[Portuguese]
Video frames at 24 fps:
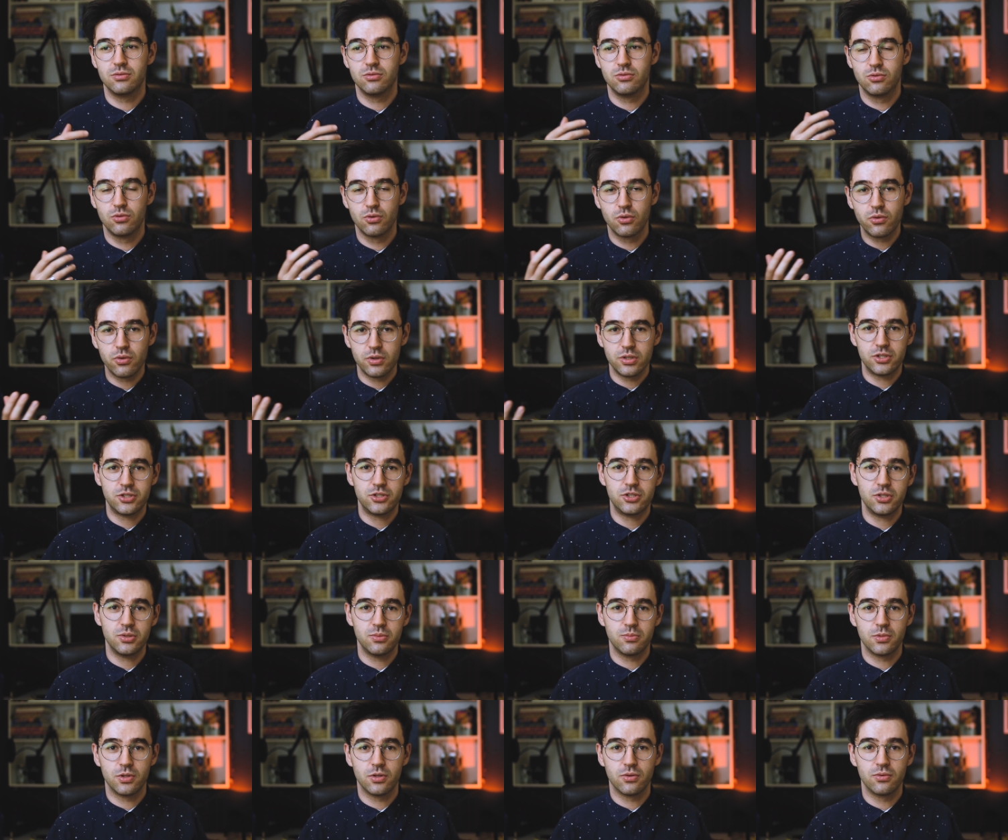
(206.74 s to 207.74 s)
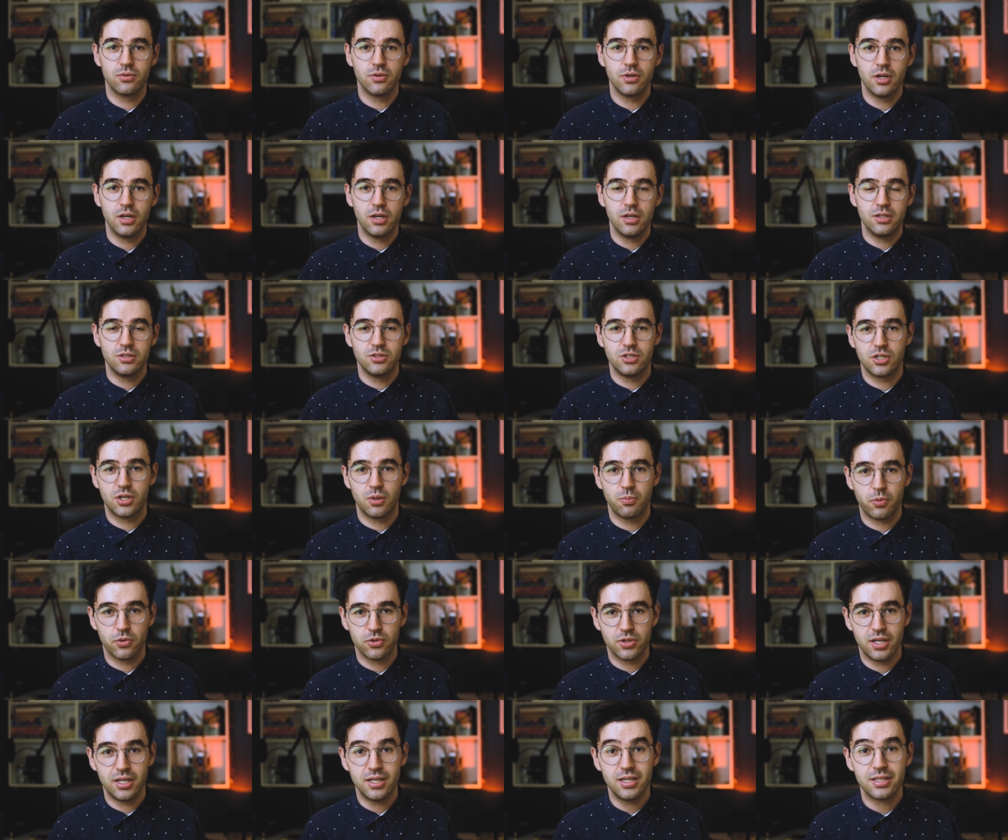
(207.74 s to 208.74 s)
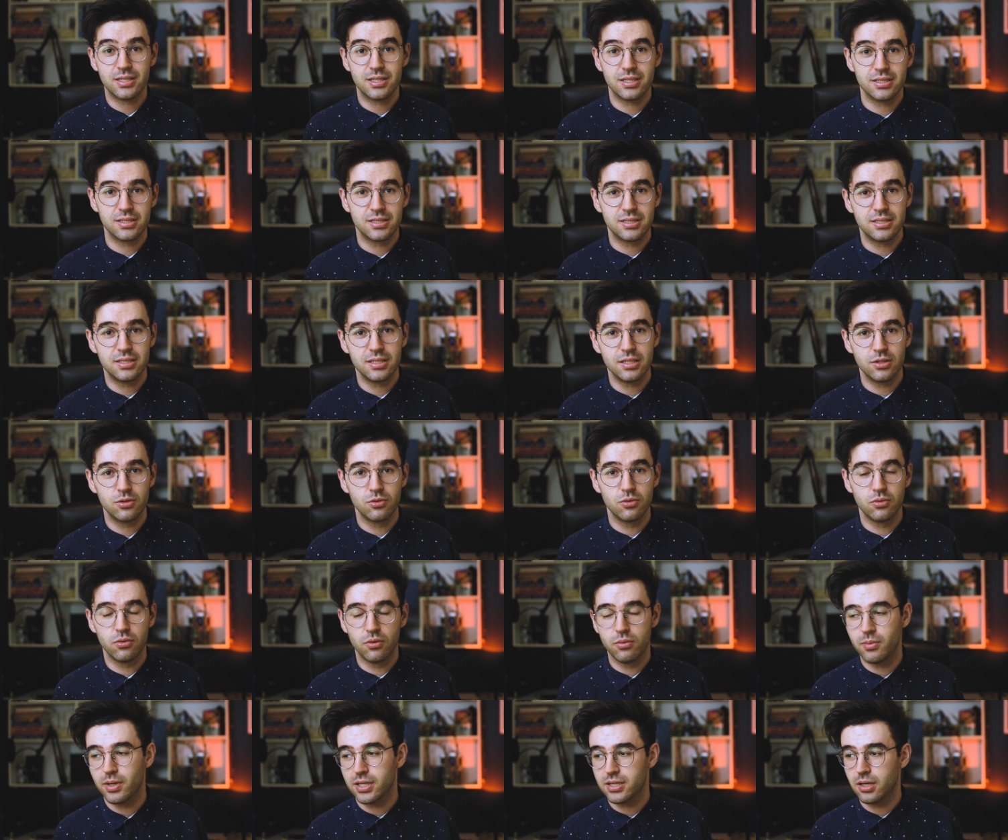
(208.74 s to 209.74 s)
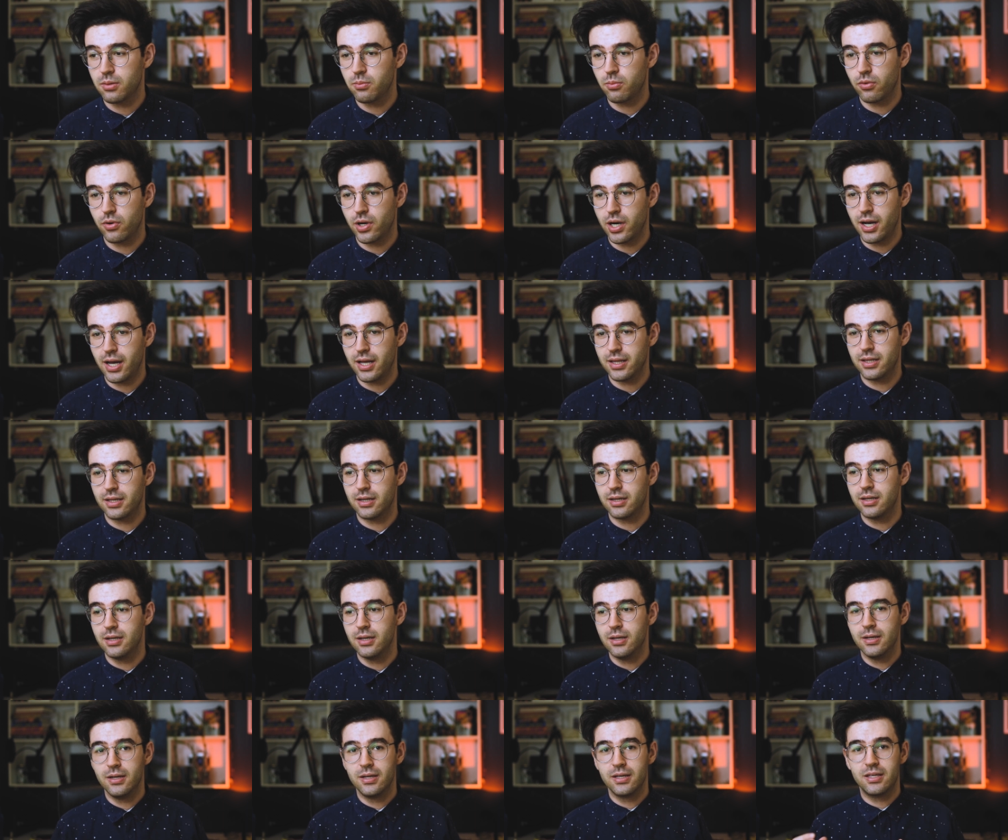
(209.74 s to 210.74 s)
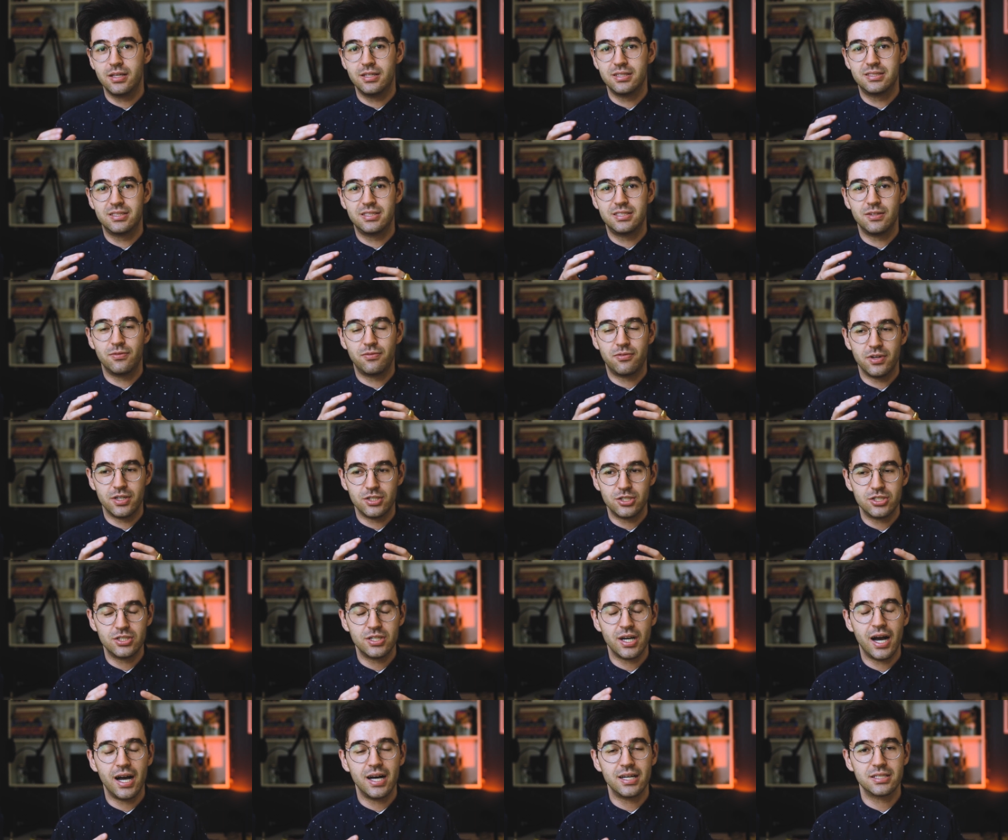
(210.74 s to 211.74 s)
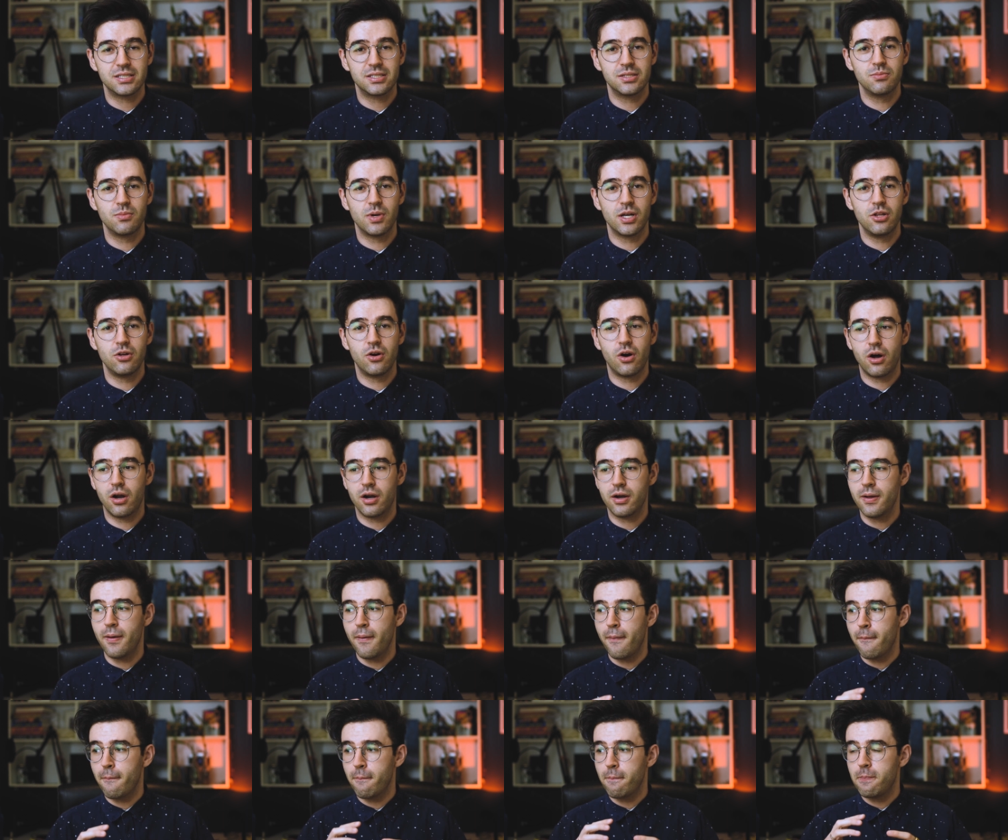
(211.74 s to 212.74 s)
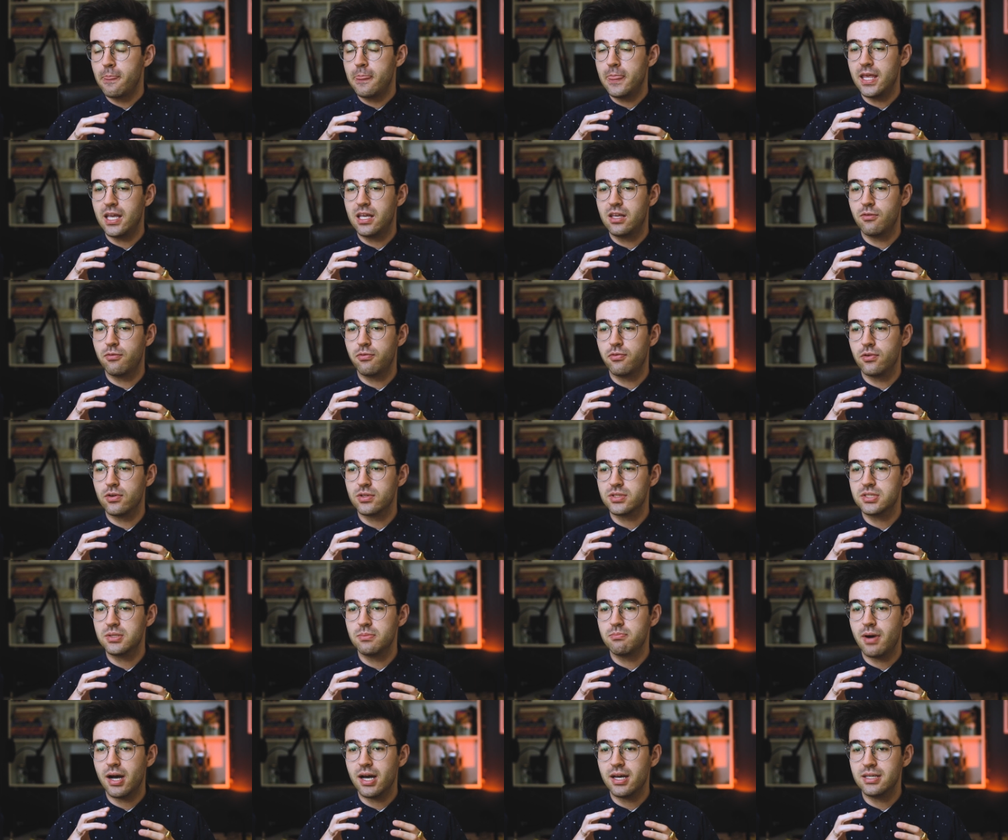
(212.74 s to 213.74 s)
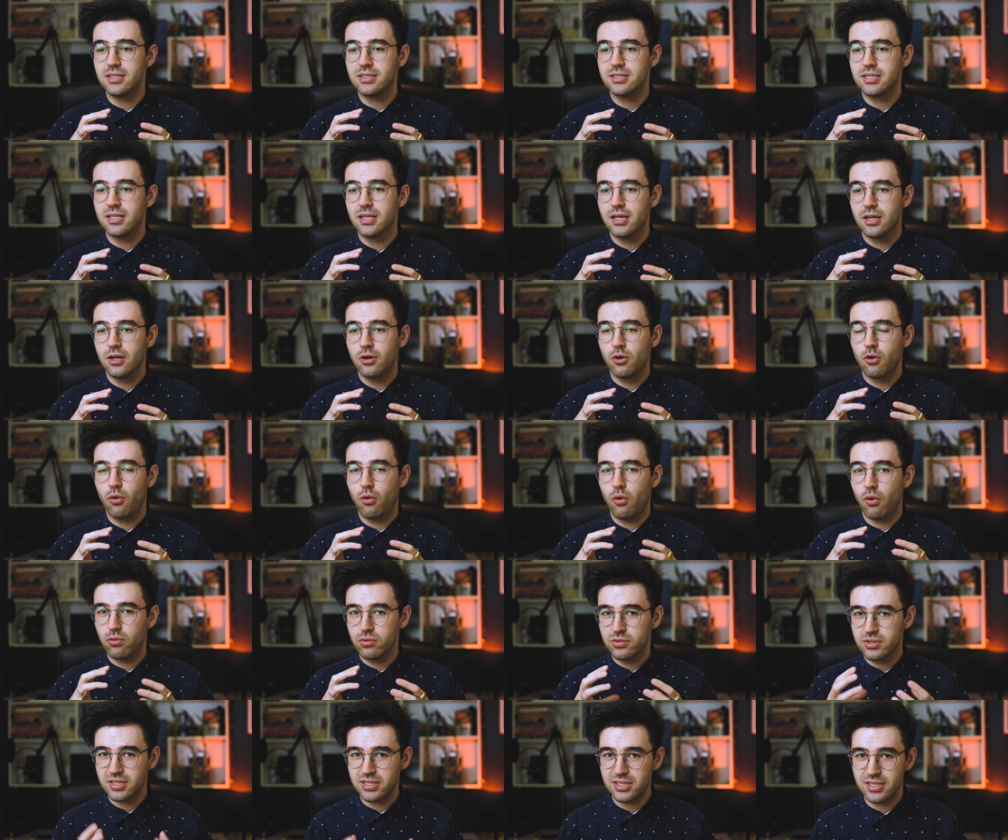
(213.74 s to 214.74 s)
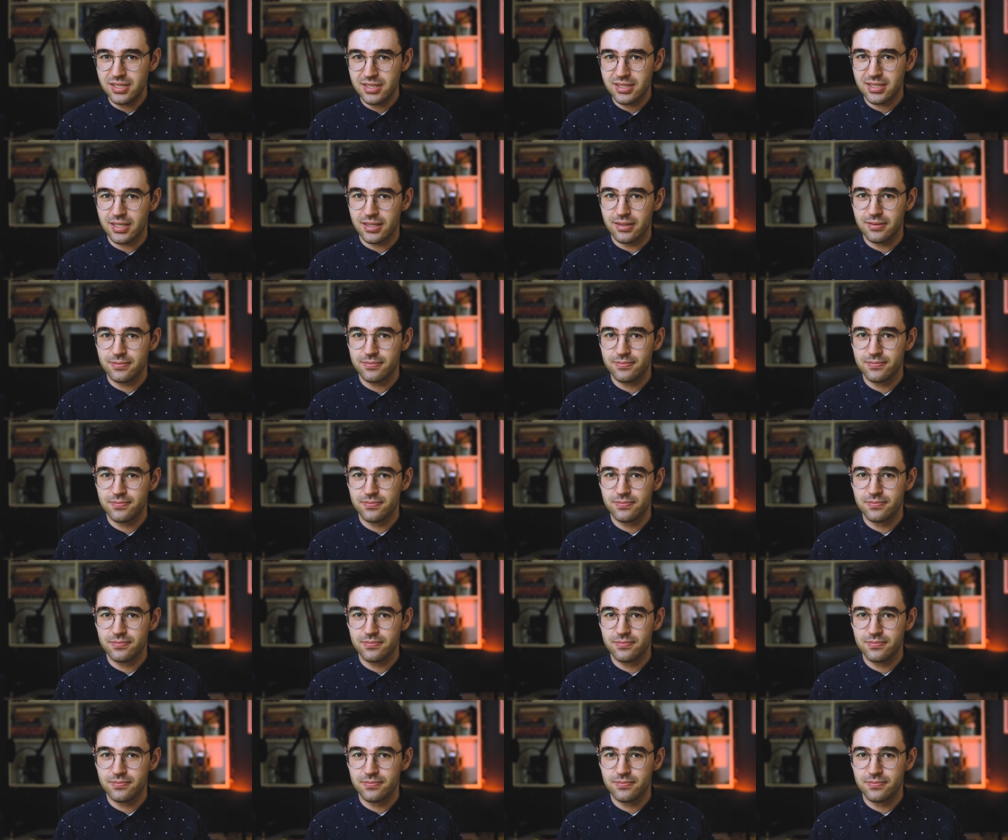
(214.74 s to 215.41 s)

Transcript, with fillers: do Chris Chibnall de que poderia ter sido uma temporada que se fechasse melhor e que fosse mais concisa,